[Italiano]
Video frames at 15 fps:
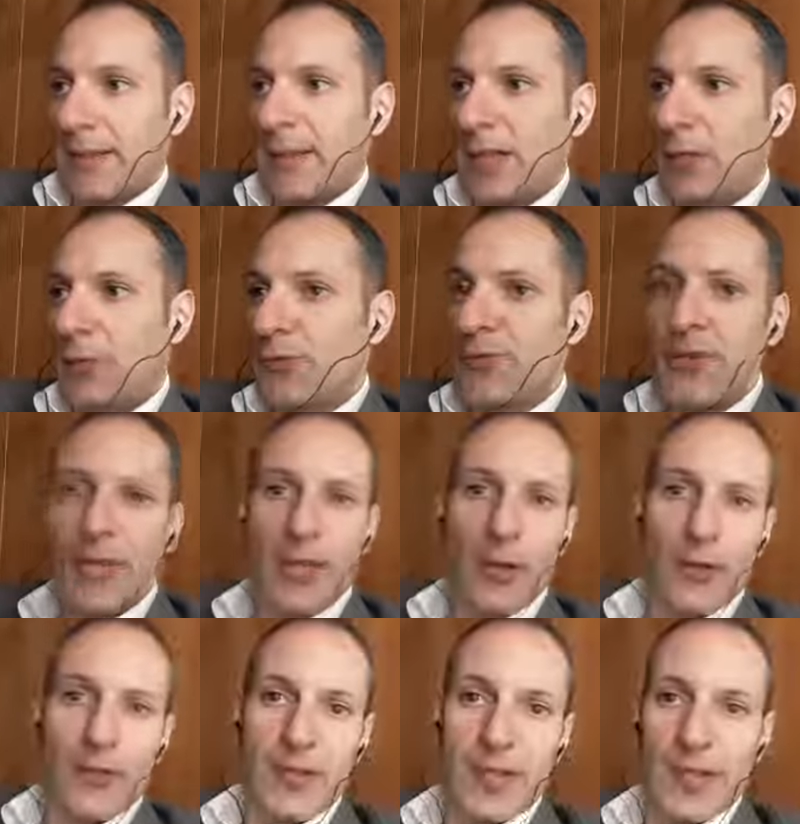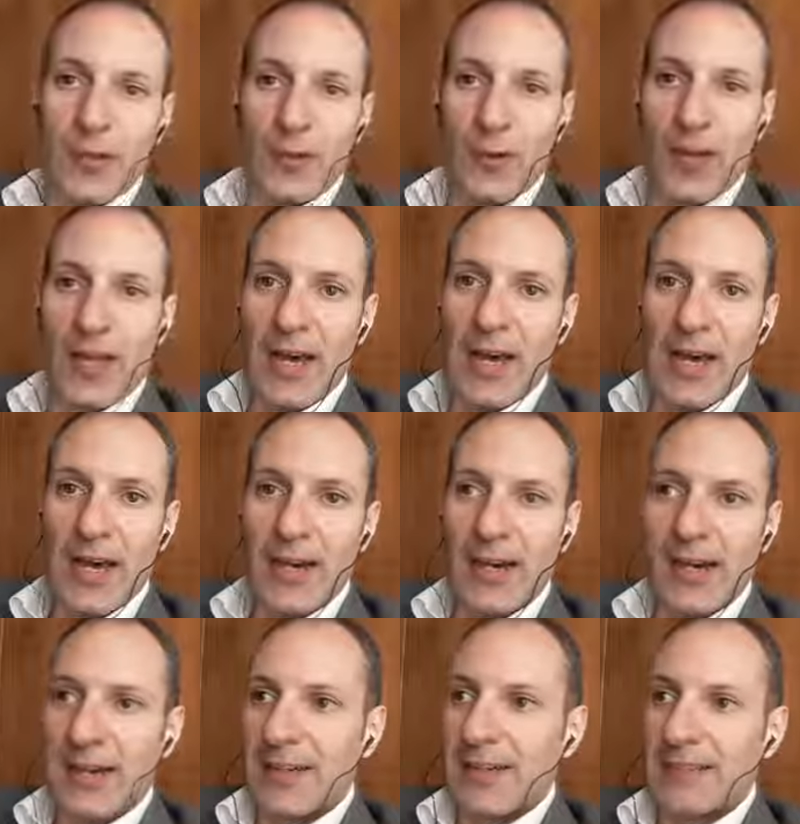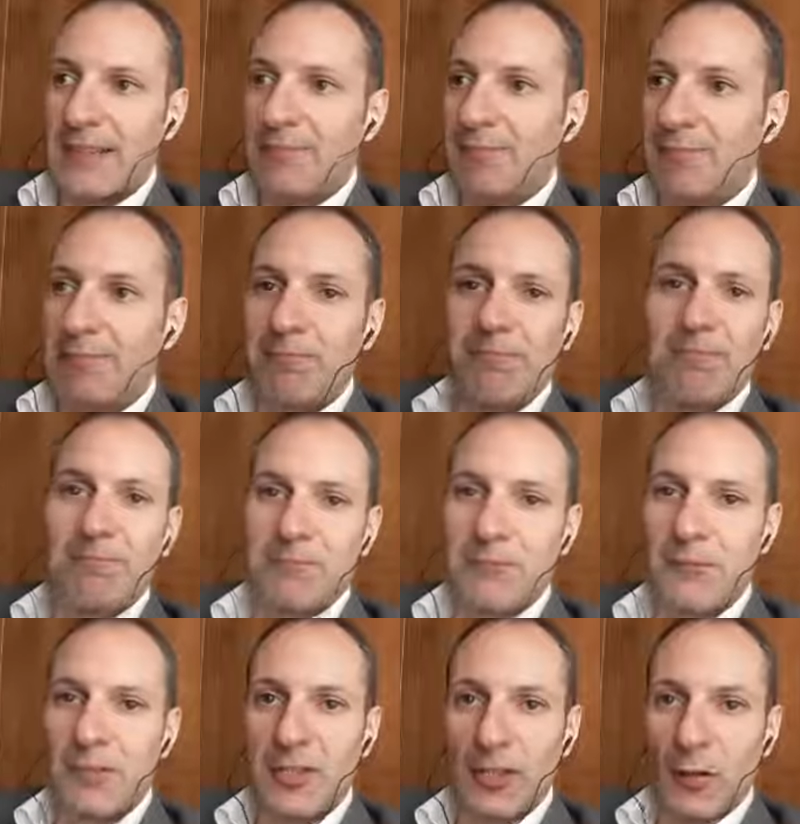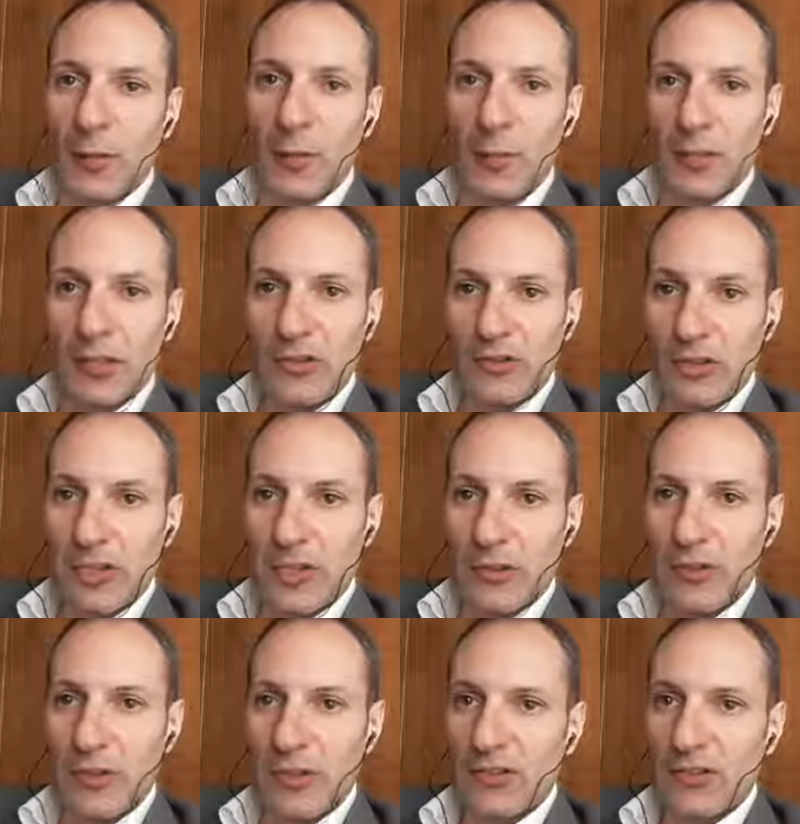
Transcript: e lo 0,01%